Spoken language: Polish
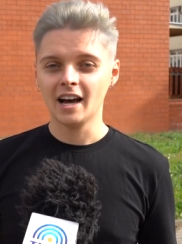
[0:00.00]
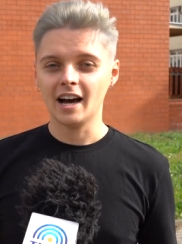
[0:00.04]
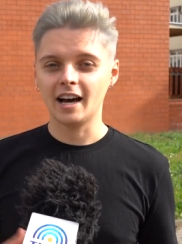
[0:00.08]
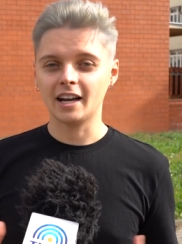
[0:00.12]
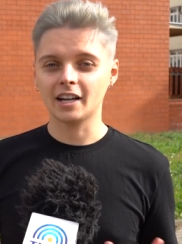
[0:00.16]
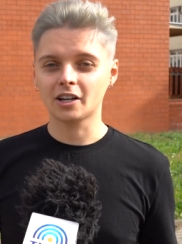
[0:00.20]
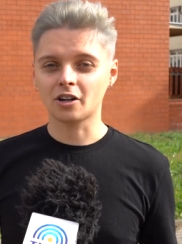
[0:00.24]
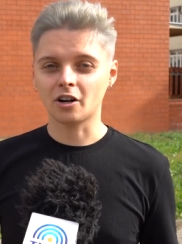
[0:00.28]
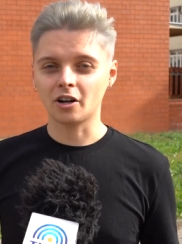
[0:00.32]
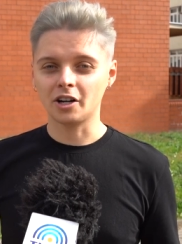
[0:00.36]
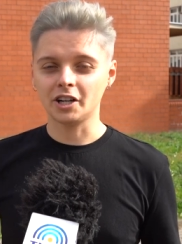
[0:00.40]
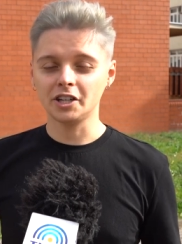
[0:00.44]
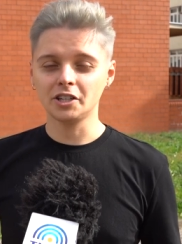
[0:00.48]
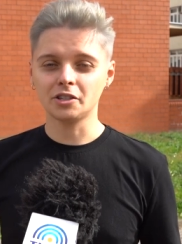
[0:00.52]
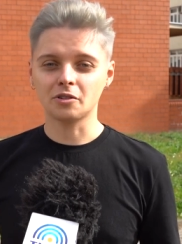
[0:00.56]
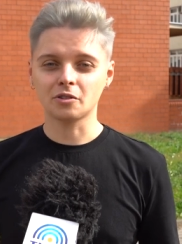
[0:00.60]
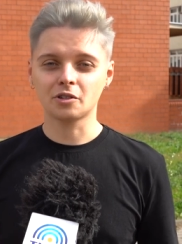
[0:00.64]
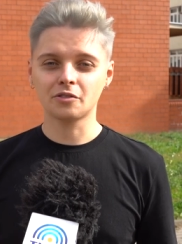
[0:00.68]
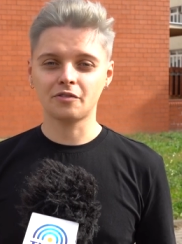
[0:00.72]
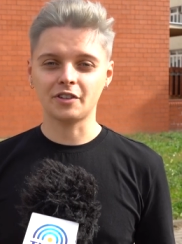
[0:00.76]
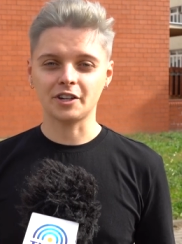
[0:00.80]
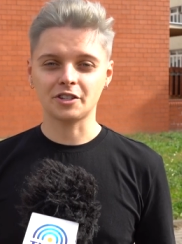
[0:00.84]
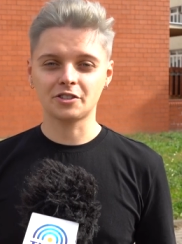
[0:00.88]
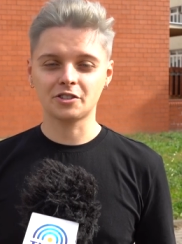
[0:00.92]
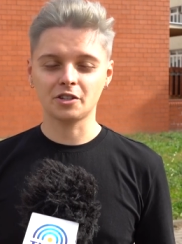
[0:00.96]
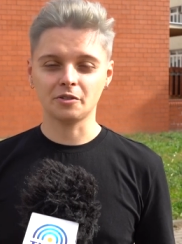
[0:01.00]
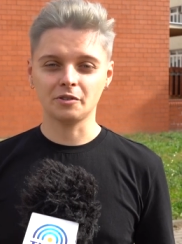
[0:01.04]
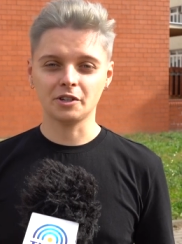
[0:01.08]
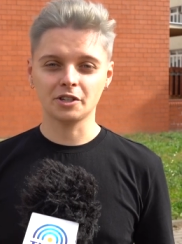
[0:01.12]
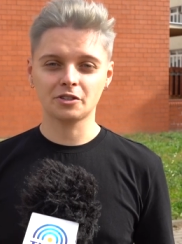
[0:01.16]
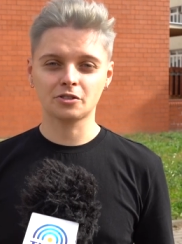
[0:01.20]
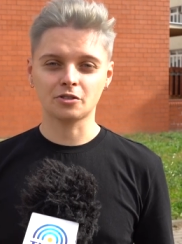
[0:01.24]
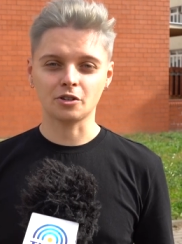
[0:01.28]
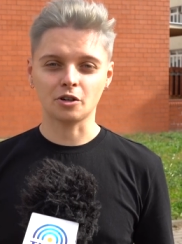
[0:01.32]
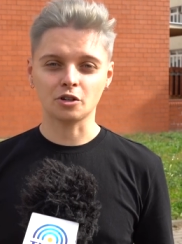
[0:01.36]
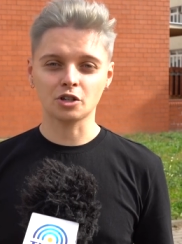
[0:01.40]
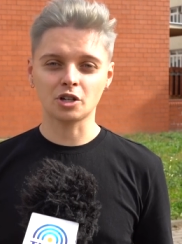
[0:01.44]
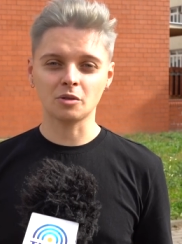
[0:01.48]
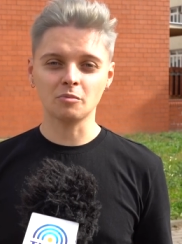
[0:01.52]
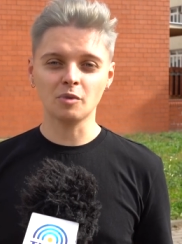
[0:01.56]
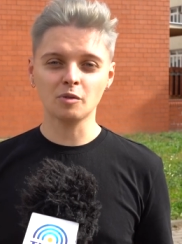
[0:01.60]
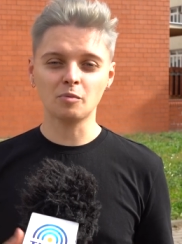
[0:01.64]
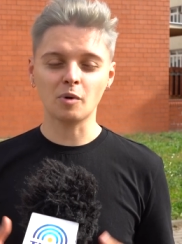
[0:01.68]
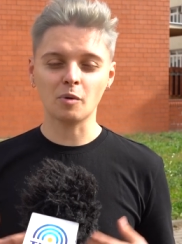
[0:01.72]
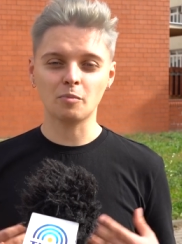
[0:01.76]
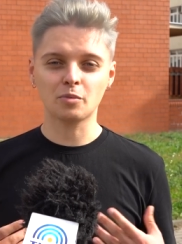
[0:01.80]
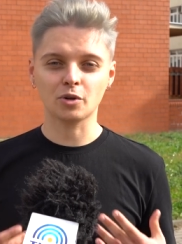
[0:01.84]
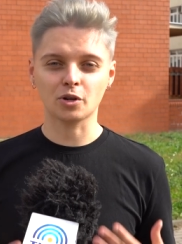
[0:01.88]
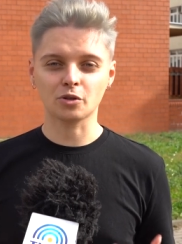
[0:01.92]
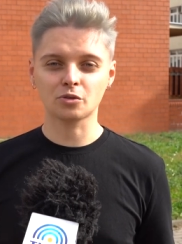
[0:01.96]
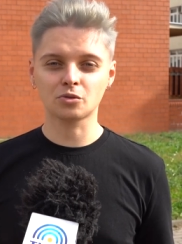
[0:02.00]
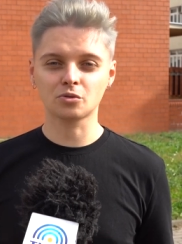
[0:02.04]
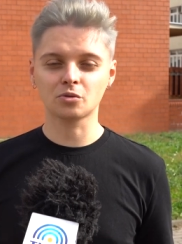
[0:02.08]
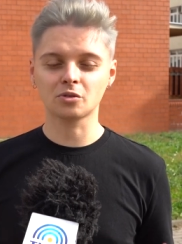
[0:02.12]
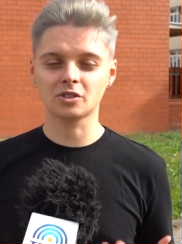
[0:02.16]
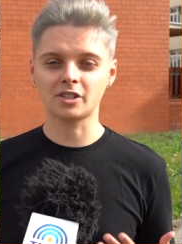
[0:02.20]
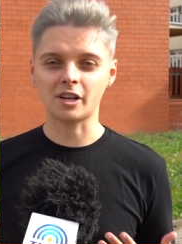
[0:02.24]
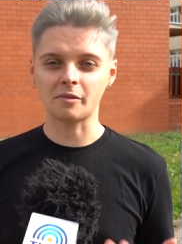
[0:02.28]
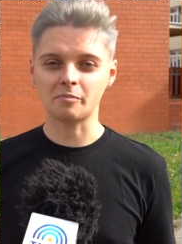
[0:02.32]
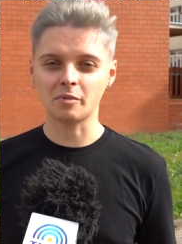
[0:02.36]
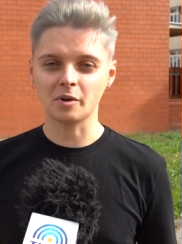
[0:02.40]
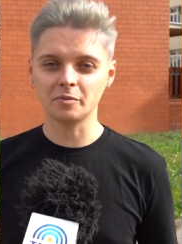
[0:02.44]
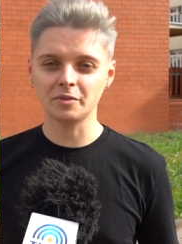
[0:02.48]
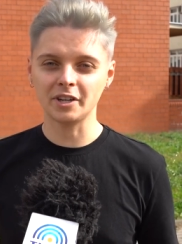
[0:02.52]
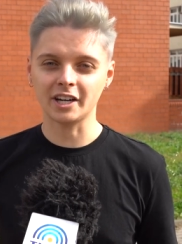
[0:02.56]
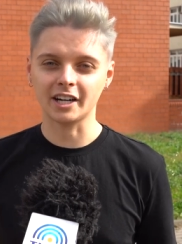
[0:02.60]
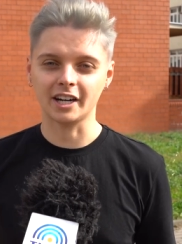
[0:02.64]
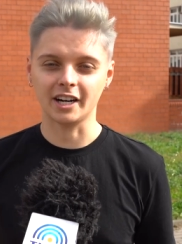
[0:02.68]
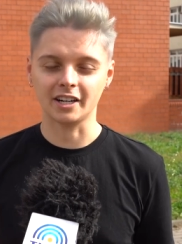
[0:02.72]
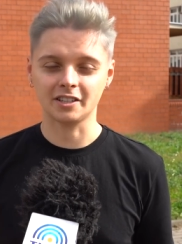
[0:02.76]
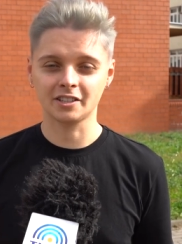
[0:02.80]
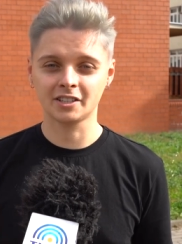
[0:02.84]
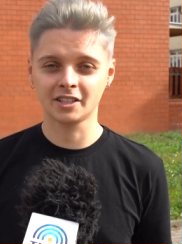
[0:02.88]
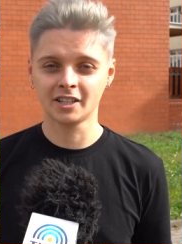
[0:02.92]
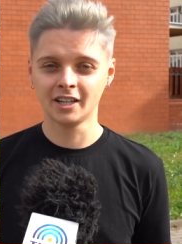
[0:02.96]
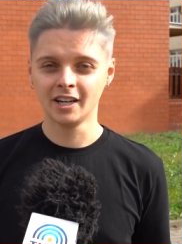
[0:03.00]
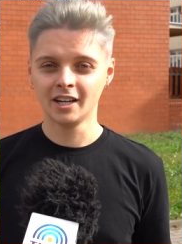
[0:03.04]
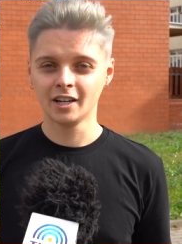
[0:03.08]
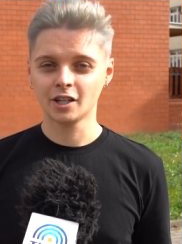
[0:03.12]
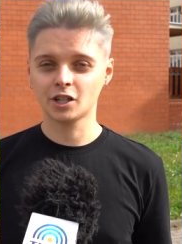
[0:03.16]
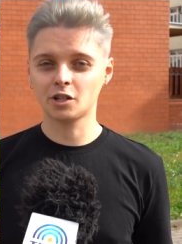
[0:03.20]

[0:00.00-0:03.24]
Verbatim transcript: Ale kolejną kwestią jest to, żeby po prostu zapobiegać,